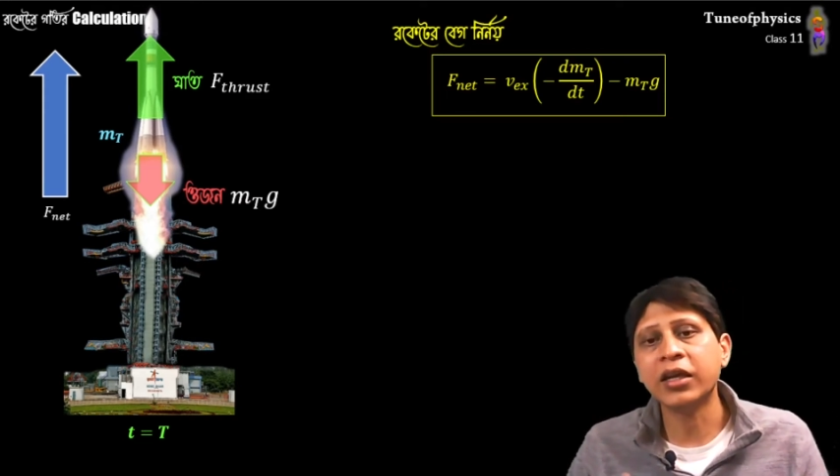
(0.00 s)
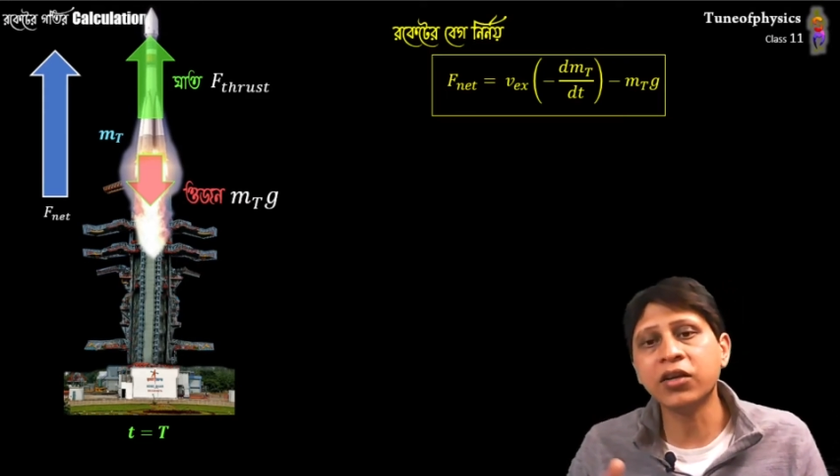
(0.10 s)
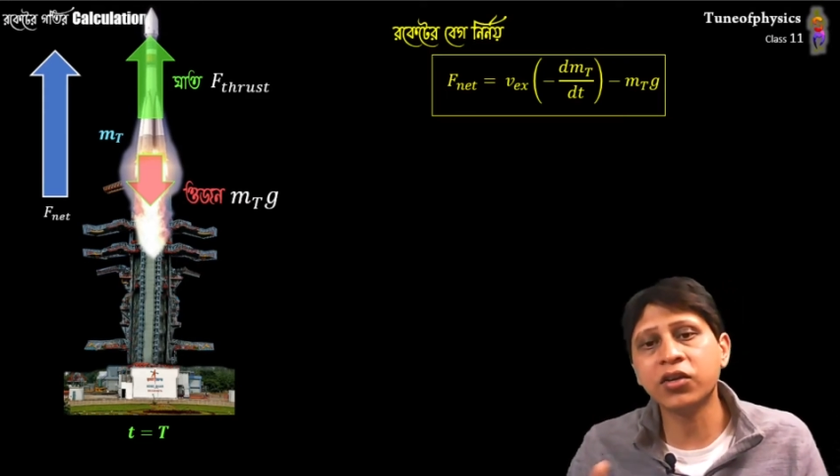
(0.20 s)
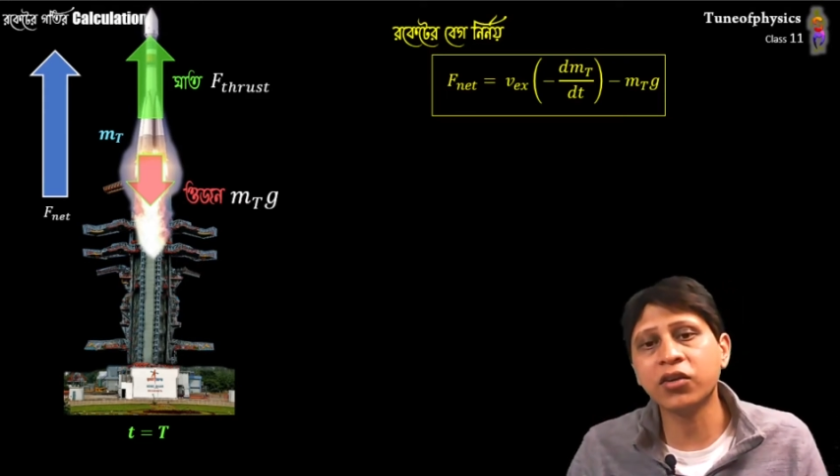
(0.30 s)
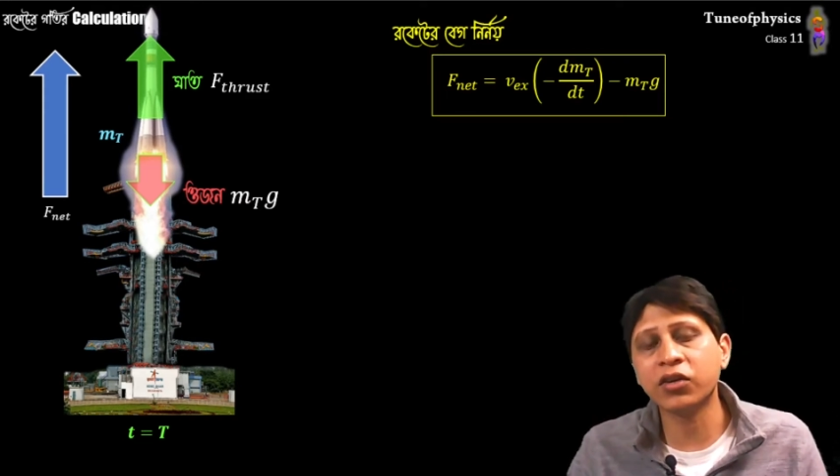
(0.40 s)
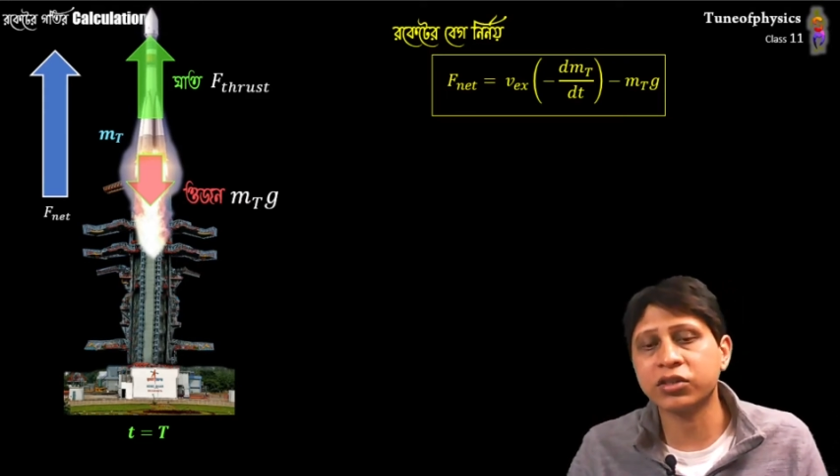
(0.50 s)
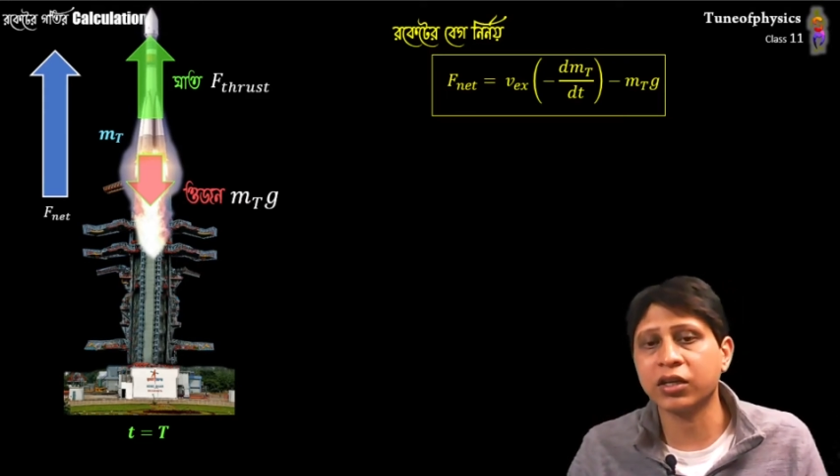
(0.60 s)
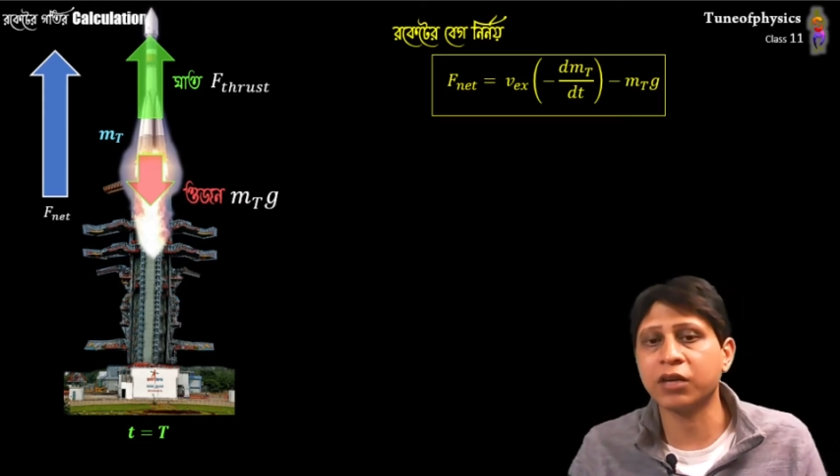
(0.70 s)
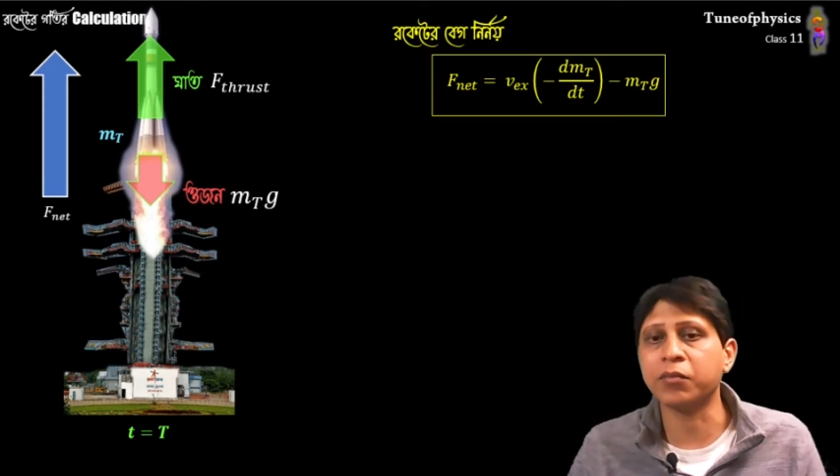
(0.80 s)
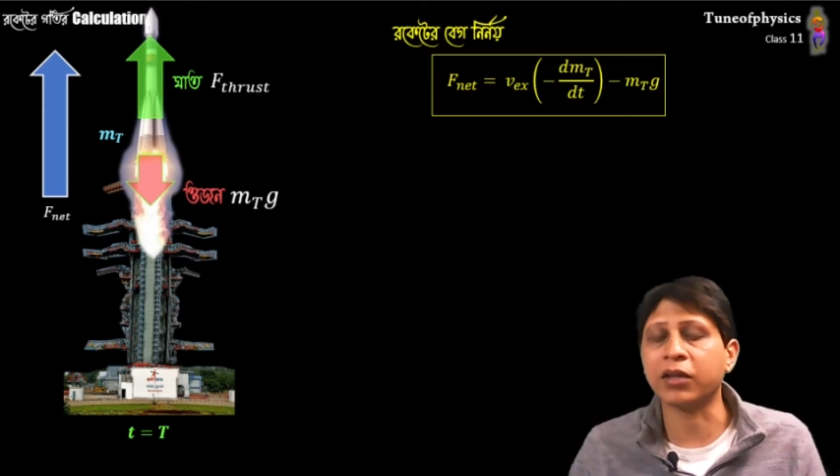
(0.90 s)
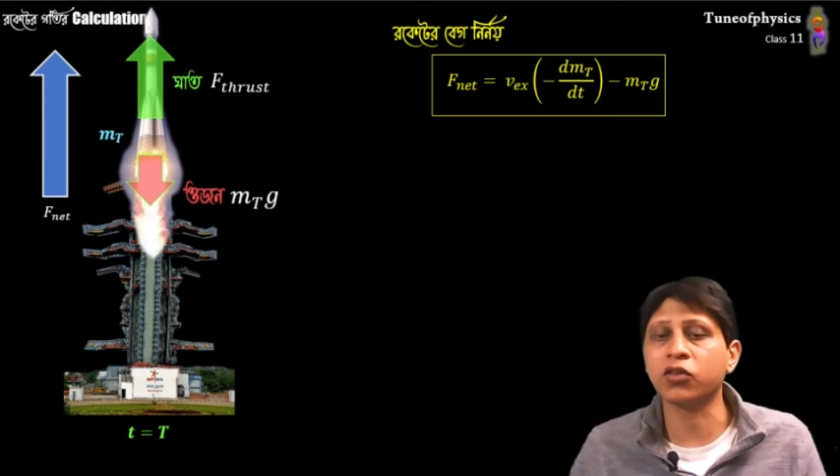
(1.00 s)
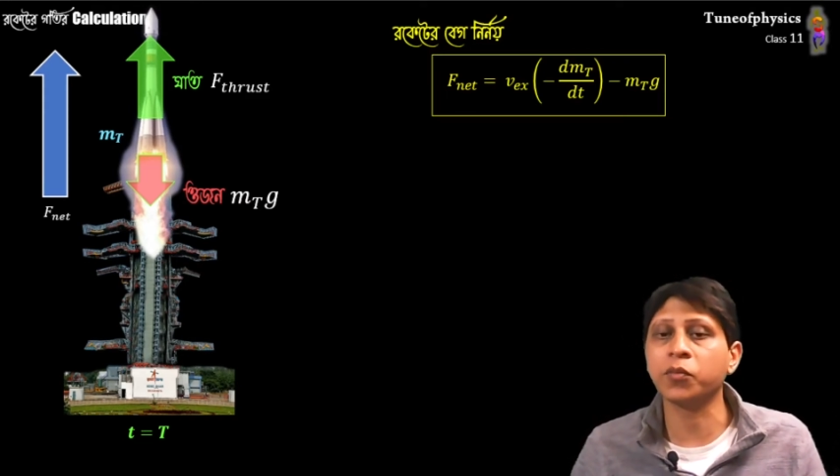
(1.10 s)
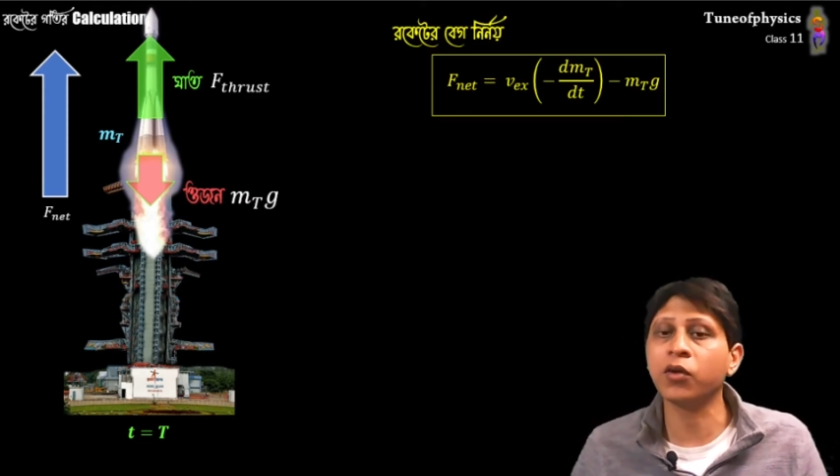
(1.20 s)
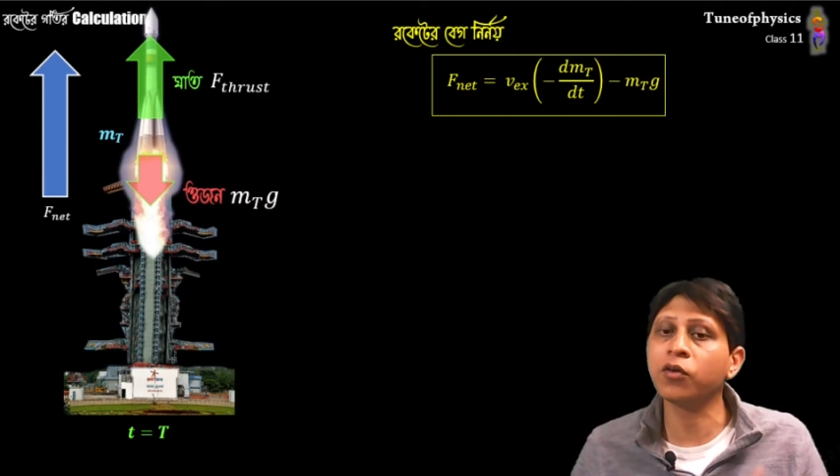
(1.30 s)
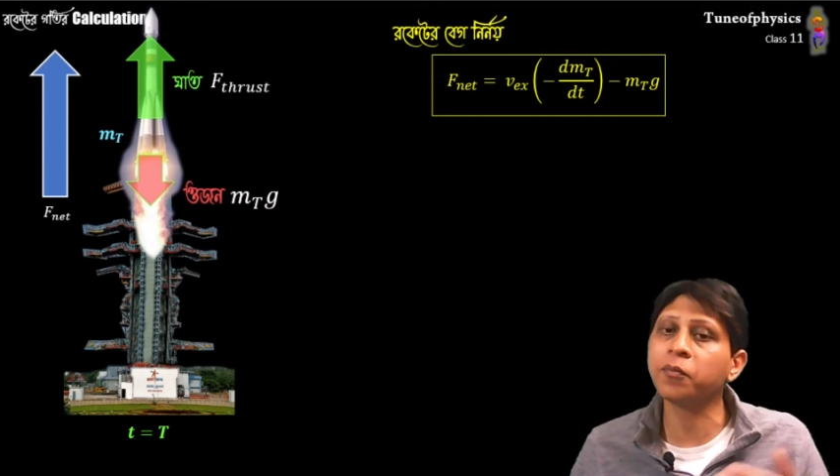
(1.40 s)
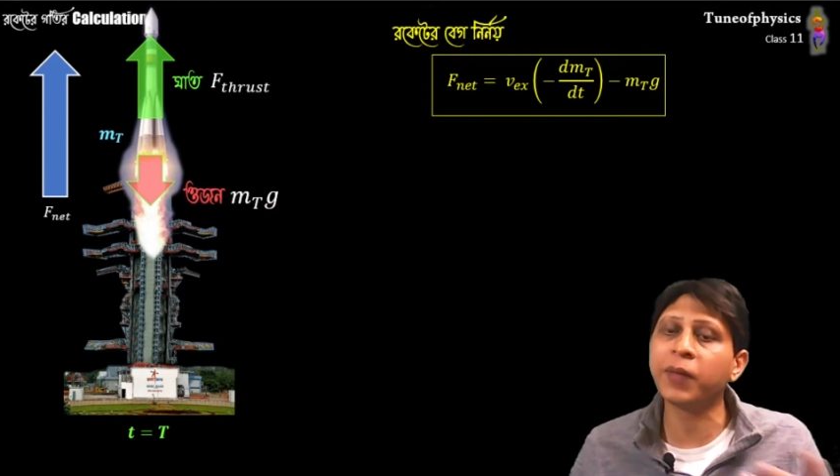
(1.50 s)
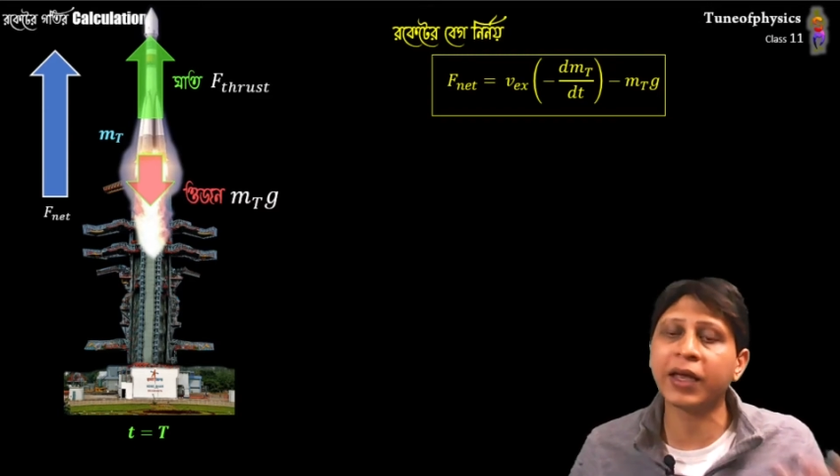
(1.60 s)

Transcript: ইন্টিগ্রেশনের মাধ্যমে ওর